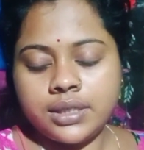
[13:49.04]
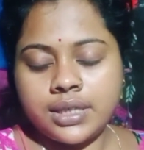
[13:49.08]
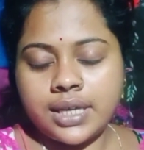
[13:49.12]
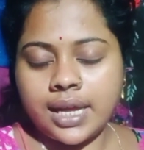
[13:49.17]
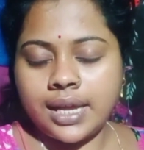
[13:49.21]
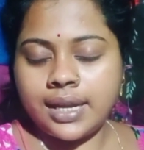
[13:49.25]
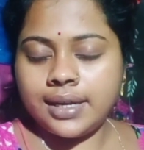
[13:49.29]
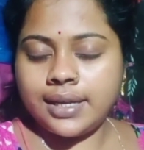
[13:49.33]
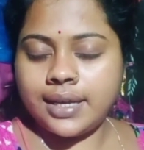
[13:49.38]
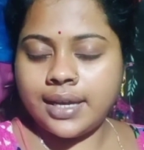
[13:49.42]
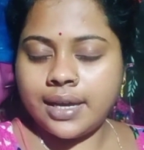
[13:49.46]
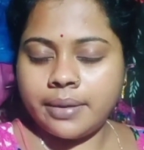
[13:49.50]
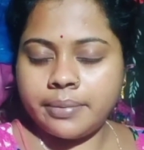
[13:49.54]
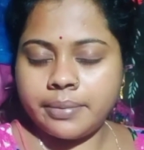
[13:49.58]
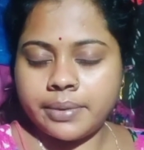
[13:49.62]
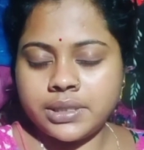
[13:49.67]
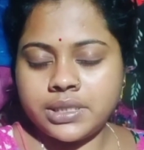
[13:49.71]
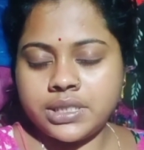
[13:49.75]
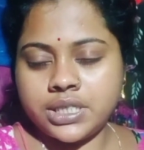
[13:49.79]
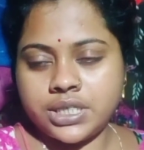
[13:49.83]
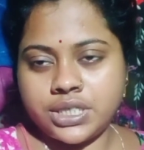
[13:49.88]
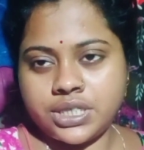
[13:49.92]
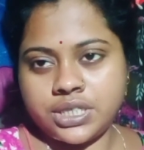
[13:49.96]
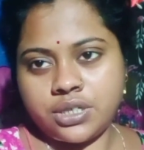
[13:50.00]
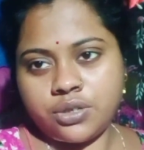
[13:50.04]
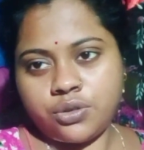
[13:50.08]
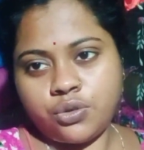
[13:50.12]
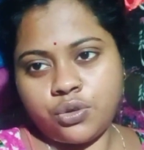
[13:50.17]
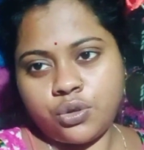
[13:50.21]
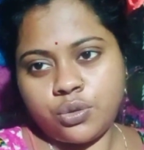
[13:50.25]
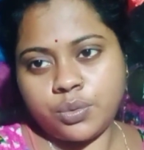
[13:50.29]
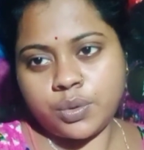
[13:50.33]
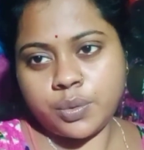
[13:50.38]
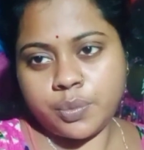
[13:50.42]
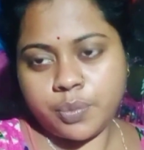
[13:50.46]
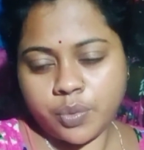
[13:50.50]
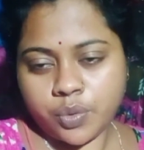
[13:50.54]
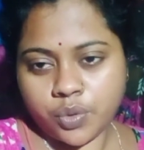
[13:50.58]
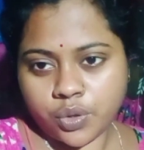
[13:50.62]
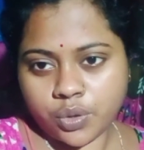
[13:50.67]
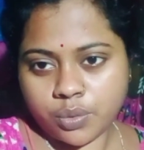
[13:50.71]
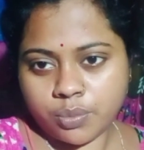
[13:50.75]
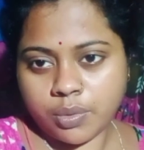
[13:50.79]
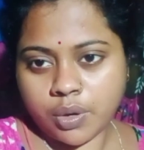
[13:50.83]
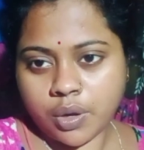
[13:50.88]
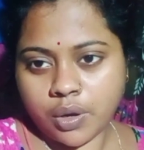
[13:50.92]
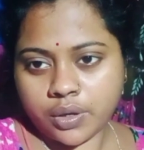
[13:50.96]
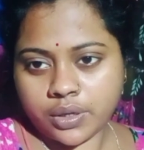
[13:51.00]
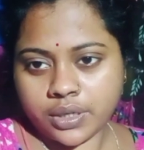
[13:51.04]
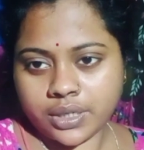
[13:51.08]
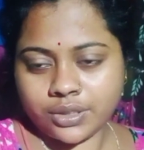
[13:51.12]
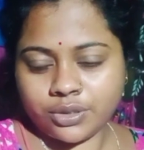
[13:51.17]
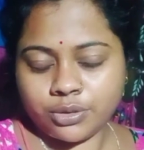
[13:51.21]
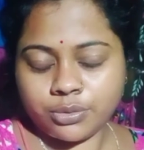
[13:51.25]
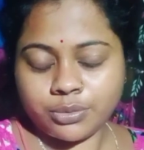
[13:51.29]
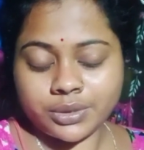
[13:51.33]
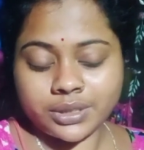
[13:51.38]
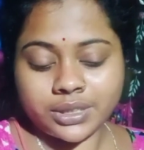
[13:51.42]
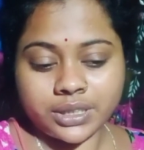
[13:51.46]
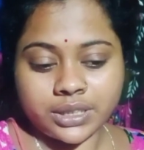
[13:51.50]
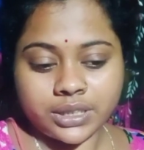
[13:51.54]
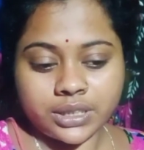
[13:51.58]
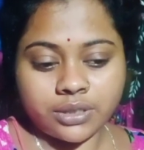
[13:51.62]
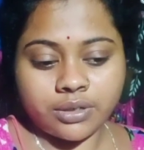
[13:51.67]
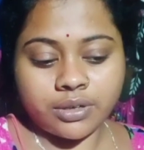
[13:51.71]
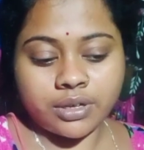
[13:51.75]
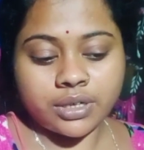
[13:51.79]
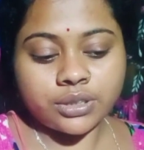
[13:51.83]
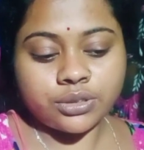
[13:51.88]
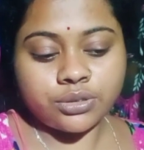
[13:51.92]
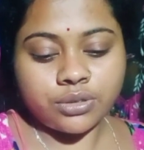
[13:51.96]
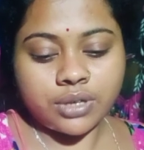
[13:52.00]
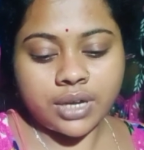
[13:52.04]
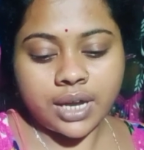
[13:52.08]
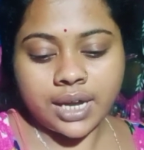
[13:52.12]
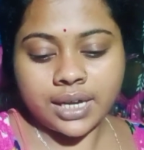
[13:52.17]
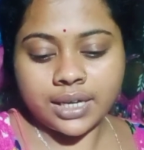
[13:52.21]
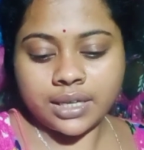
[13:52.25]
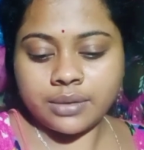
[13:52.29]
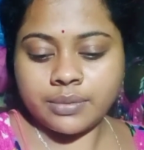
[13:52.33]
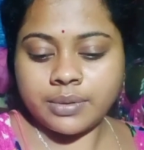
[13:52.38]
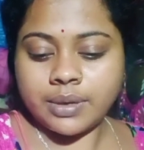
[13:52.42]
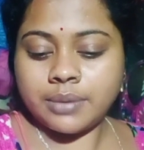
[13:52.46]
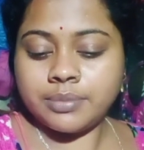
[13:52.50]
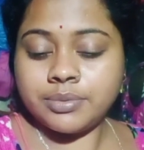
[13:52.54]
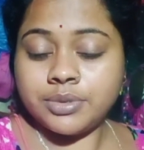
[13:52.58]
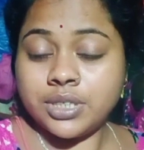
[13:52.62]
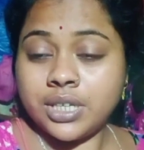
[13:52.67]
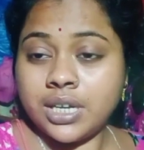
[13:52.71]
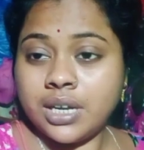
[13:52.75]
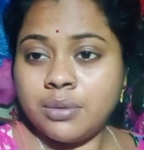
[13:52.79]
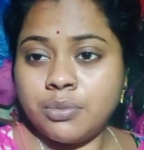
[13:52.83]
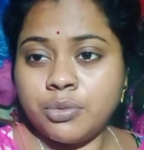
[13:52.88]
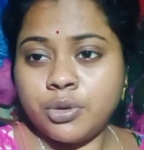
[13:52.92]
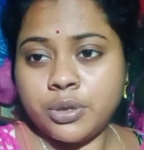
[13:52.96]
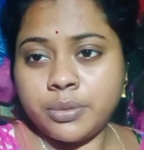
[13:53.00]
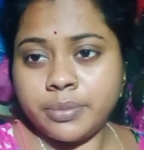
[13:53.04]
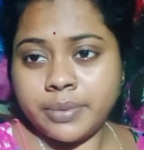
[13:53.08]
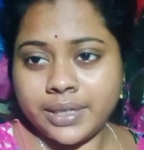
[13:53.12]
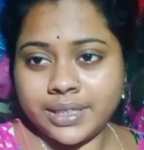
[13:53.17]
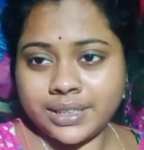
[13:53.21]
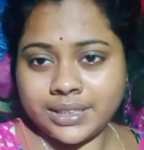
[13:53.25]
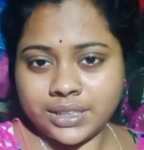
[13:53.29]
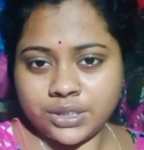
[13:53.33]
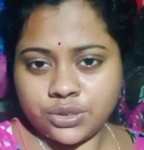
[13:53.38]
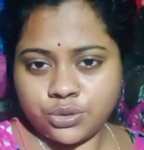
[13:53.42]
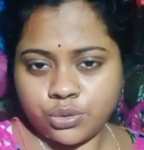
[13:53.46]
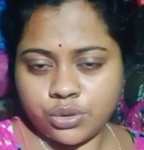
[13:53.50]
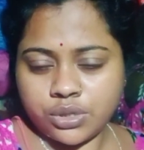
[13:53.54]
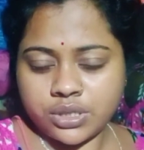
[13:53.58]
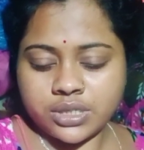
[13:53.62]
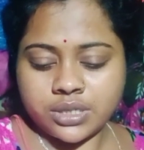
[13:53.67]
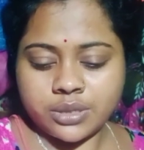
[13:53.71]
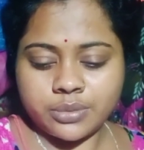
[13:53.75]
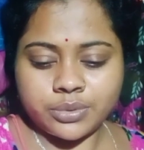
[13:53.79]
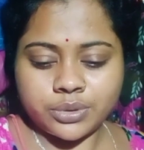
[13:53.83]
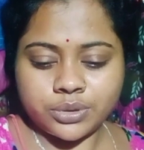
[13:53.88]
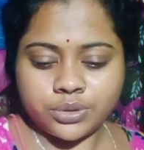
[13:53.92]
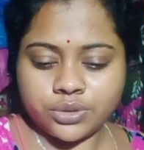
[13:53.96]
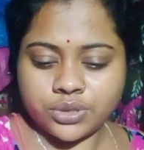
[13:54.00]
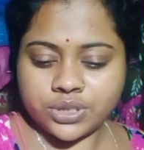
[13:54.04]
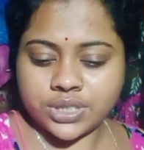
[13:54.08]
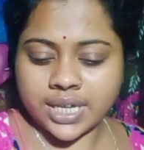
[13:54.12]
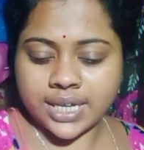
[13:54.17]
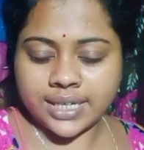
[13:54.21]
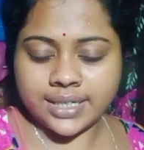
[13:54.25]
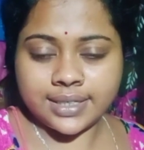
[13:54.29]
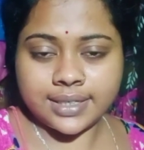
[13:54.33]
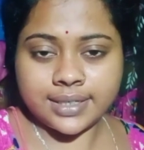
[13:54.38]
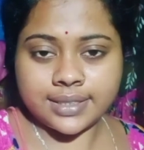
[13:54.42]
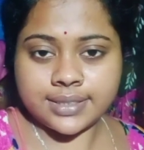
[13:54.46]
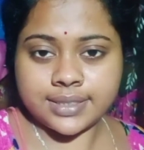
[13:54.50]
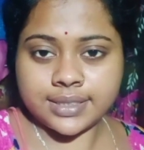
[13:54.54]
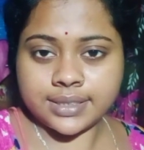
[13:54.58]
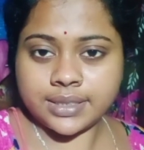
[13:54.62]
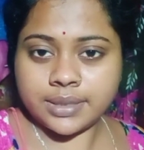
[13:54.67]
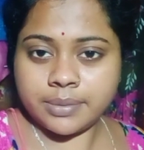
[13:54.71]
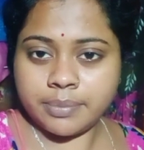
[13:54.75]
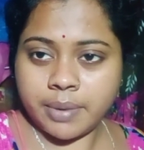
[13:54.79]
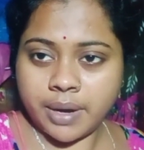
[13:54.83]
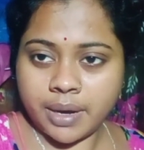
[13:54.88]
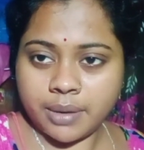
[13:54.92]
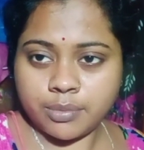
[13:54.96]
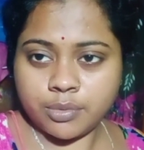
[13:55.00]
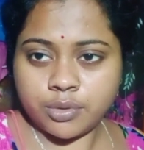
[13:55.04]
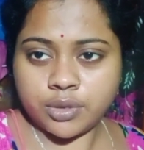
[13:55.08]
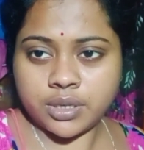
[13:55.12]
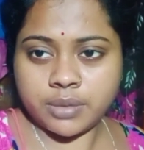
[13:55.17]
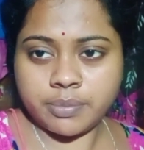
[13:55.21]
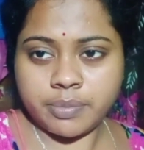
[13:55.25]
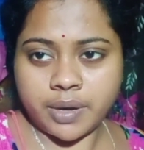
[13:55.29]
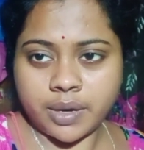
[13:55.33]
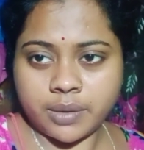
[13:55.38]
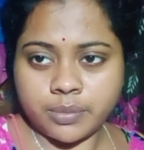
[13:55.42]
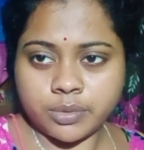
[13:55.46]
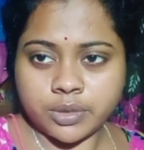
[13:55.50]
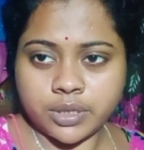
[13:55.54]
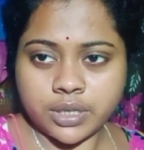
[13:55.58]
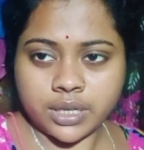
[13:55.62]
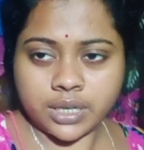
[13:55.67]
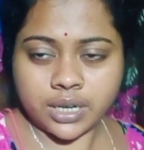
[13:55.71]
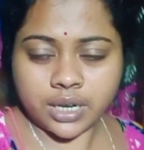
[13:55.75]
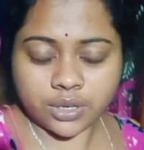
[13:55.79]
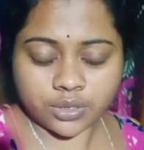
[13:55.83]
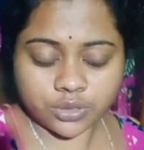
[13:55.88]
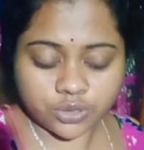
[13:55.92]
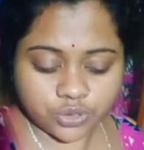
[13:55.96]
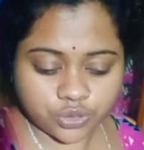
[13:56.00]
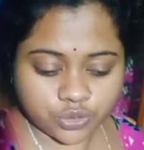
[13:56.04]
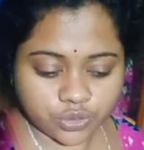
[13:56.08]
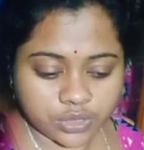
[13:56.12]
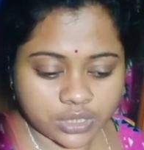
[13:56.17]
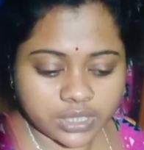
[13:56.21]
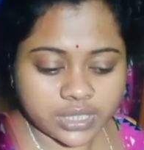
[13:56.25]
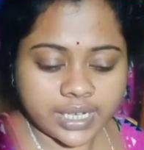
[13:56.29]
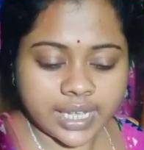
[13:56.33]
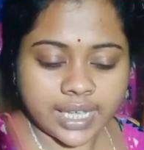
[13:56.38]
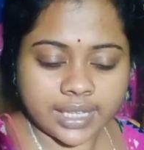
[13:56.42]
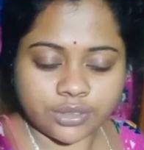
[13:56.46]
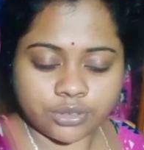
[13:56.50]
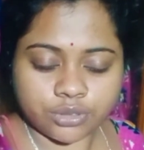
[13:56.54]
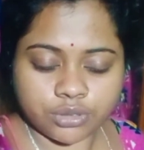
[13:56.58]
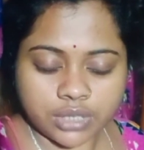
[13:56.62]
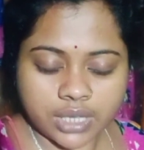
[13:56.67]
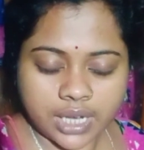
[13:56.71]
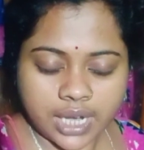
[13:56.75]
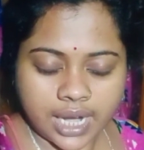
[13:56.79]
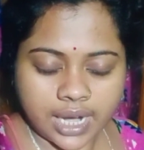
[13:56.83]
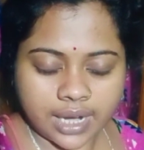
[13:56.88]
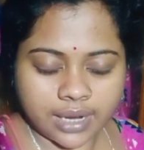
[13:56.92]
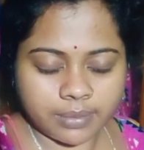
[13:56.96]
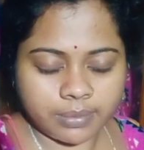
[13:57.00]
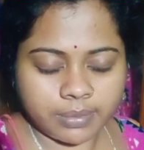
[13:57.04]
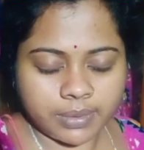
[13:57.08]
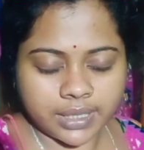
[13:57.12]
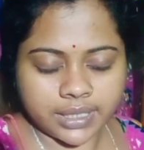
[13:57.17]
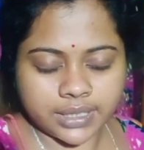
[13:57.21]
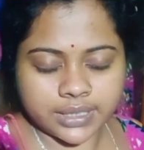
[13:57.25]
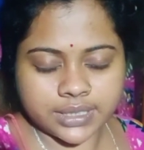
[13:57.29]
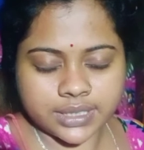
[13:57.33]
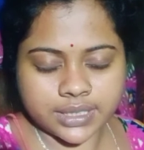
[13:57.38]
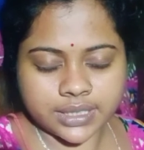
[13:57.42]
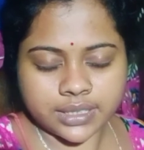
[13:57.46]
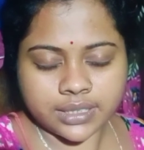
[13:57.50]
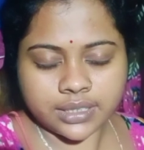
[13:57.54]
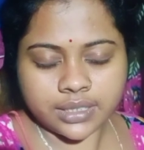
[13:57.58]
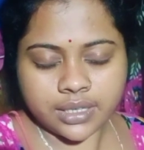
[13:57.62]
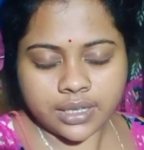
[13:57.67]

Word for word: কালকে আবার চেষ্টা করব পুরো ব্লগটা তোমাদের দেওয়ার তো কালকে ভাবছিলাম ওই বাড়িতে চলে যাব তো জানি না যেতে পারবো কি পারবো না কারণ শরীরটা এতটা খারাপ লাগছে